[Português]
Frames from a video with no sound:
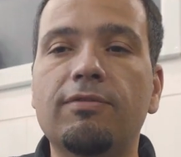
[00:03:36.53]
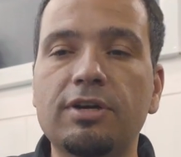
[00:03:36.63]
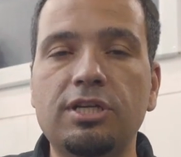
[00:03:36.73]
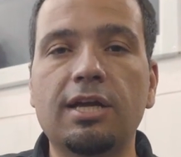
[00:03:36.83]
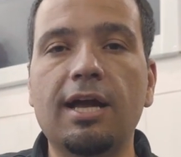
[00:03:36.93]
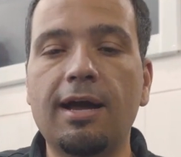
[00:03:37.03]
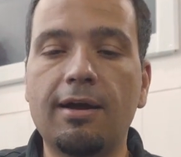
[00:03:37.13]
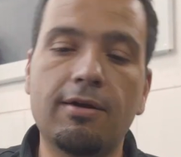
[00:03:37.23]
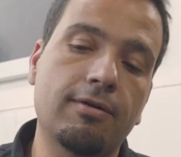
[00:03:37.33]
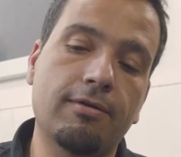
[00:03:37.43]
vai
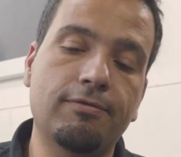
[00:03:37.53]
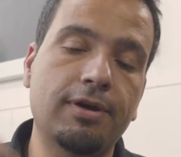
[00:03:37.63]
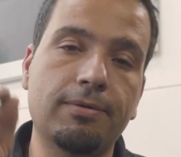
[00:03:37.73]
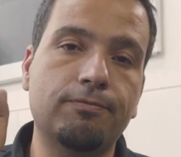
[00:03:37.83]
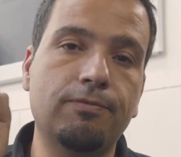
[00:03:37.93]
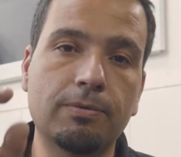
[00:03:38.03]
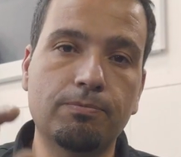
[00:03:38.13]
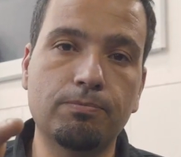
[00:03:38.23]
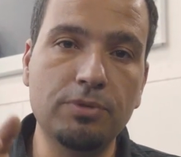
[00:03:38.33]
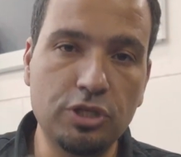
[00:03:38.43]
chegar, ah, vai, vai
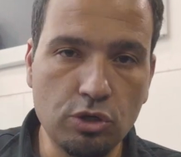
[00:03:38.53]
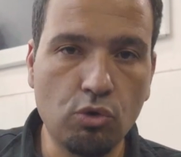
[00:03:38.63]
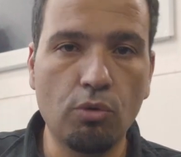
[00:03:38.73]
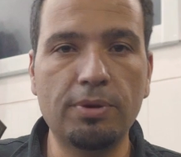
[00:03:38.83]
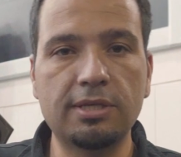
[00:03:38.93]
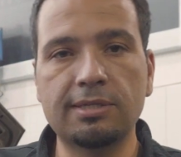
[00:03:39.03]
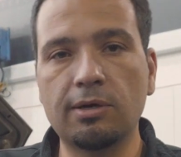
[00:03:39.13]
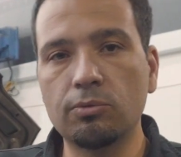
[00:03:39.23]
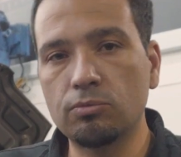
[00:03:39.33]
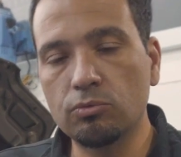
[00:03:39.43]
medir
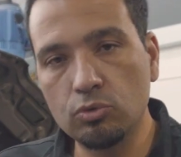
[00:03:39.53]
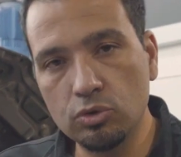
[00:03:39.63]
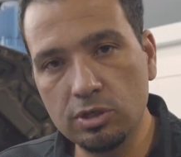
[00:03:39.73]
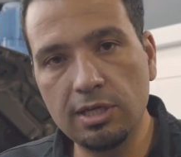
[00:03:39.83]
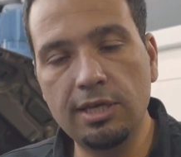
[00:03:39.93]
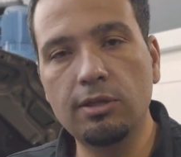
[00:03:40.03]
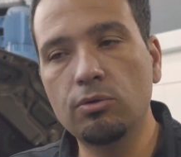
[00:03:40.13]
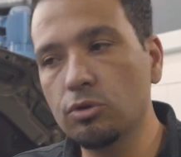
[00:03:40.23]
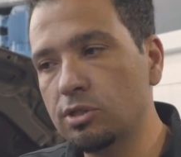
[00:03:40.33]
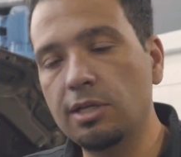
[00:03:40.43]
compressão do
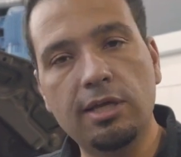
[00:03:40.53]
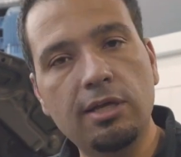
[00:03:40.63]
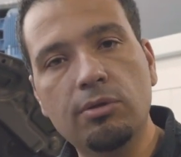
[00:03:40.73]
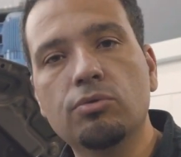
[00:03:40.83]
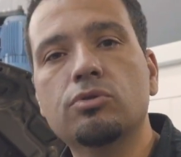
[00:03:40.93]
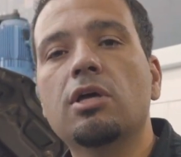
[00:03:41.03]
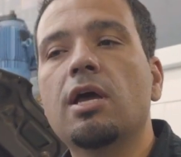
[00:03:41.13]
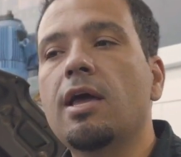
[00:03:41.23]
cilindro, dos cilindros,